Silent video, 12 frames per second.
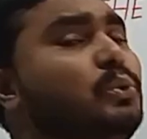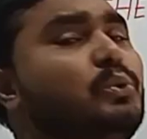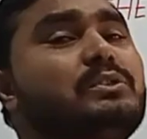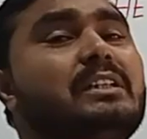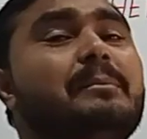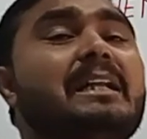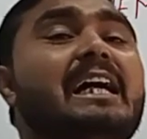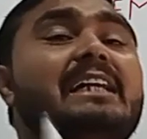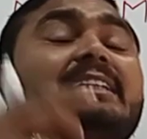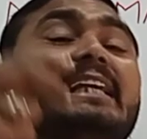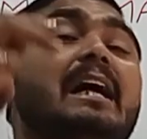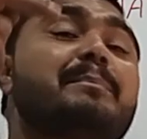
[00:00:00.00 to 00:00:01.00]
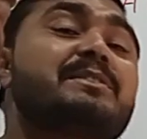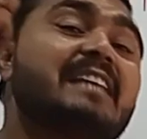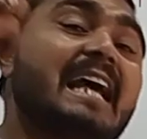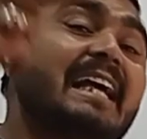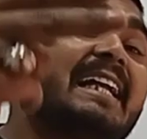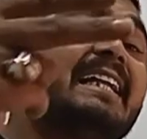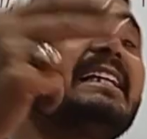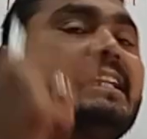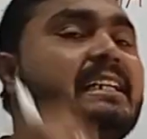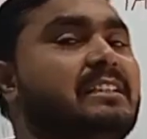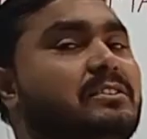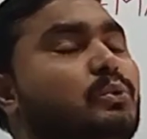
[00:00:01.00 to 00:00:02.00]
से मराद के आप सेकंड ईयर के
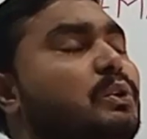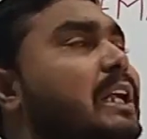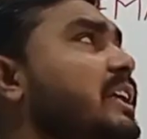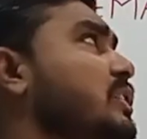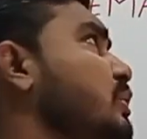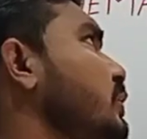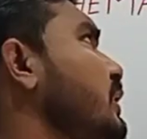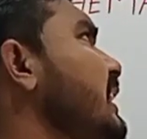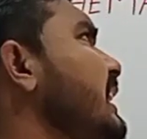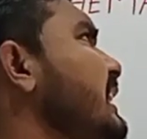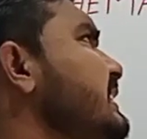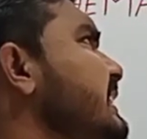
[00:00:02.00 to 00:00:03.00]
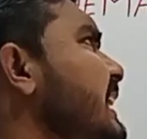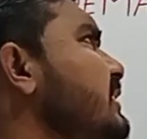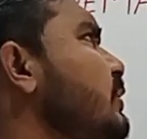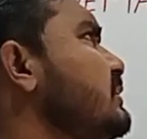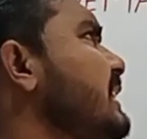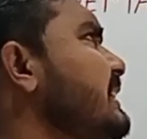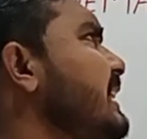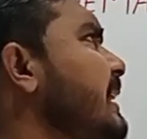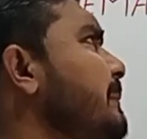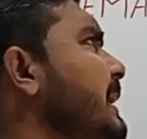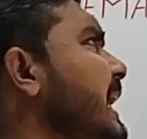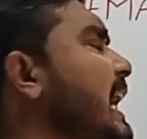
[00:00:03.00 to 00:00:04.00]
स्टूडेंट हो ये जो सा
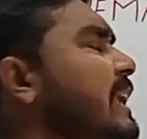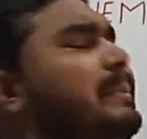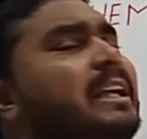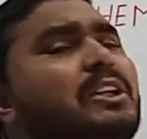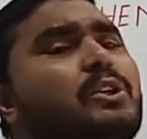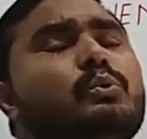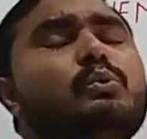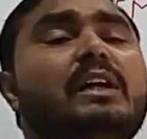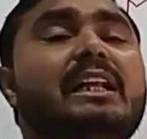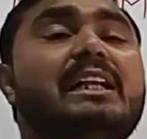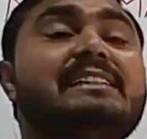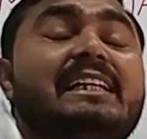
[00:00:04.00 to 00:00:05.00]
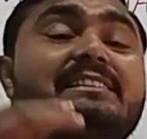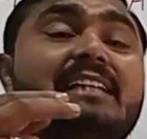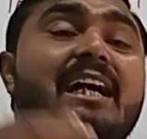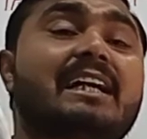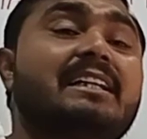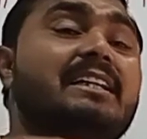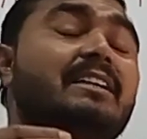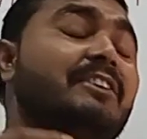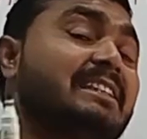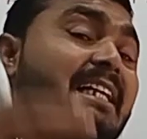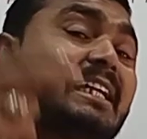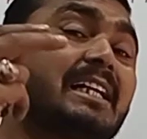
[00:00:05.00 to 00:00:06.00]
दरमियान में टू है ना ये ज़ाहर करवाता है
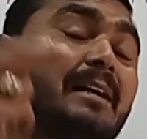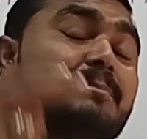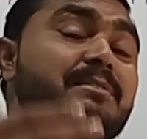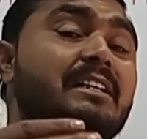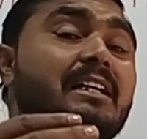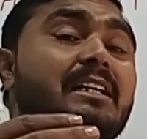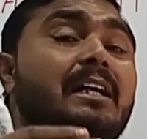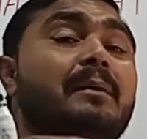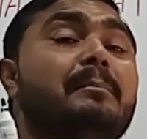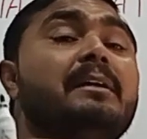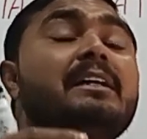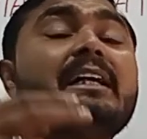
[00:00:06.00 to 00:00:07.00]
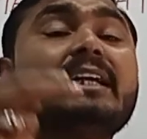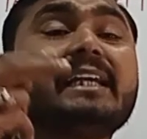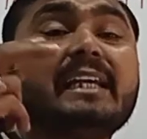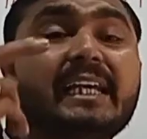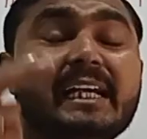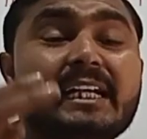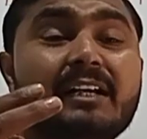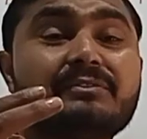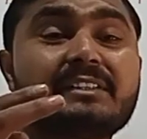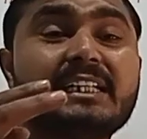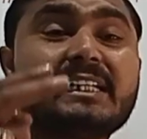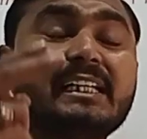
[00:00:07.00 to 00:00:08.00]
कम से कम एक हफ्ते
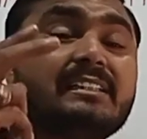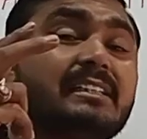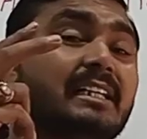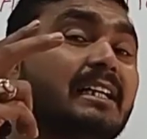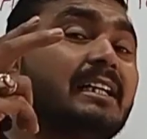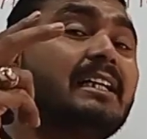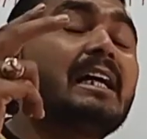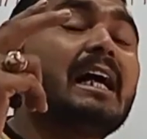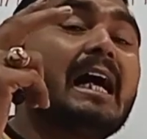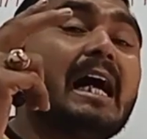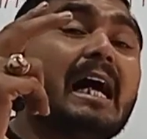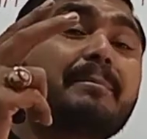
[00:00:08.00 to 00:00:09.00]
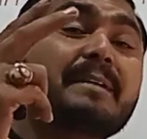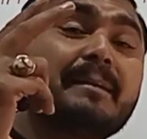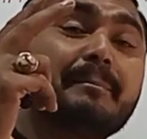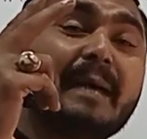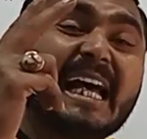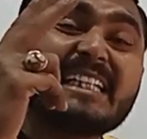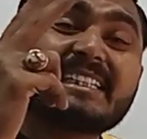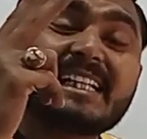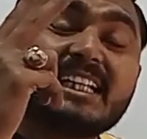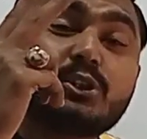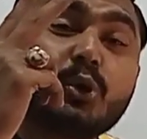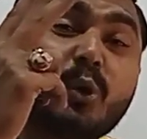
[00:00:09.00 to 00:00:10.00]
के अंदर आपके मैथ के
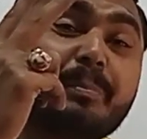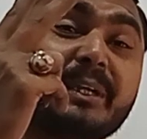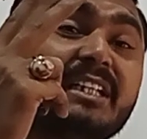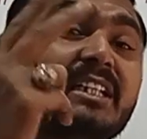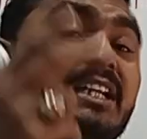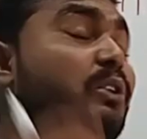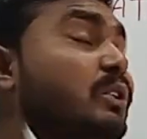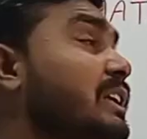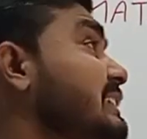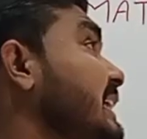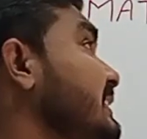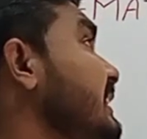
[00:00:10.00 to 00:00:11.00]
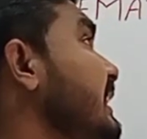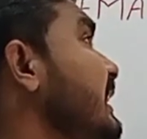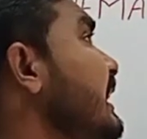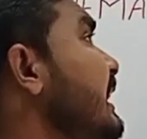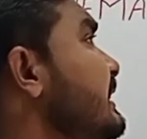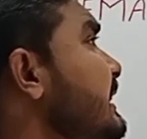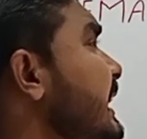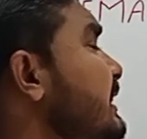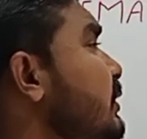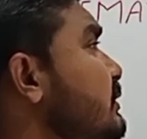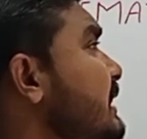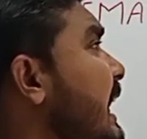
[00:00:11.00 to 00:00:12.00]
दो पीरियड होने चाहिए ये जो
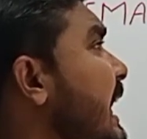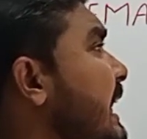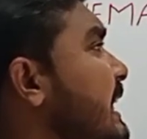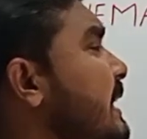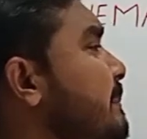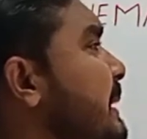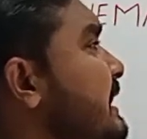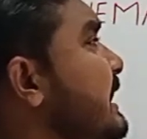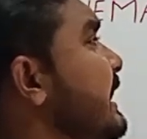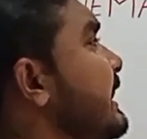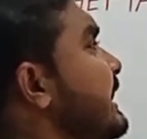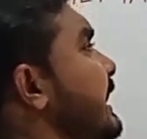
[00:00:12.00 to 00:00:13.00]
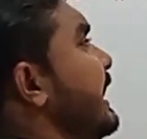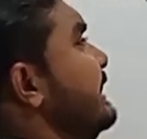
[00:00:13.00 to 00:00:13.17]
सा आखिर पे थ्री है ना ये